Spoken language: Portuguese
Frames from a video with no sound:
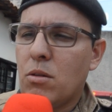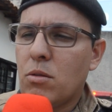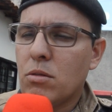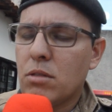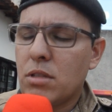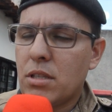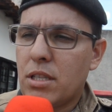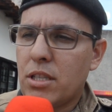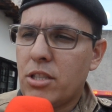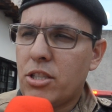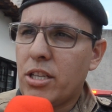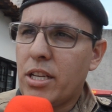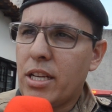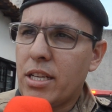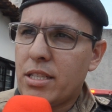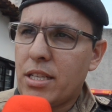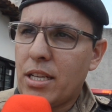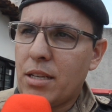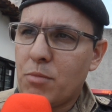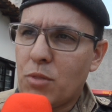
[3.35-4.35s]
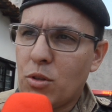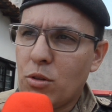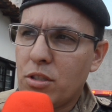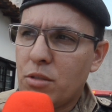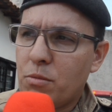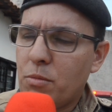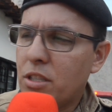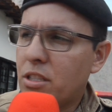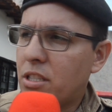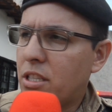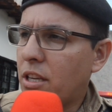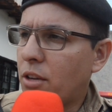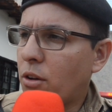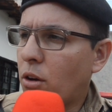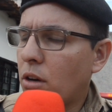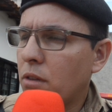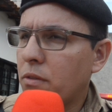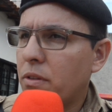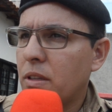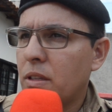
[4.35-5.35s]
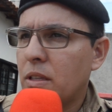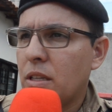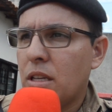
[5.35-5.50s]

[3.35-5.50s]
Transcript: 11 de dezembro de 2019,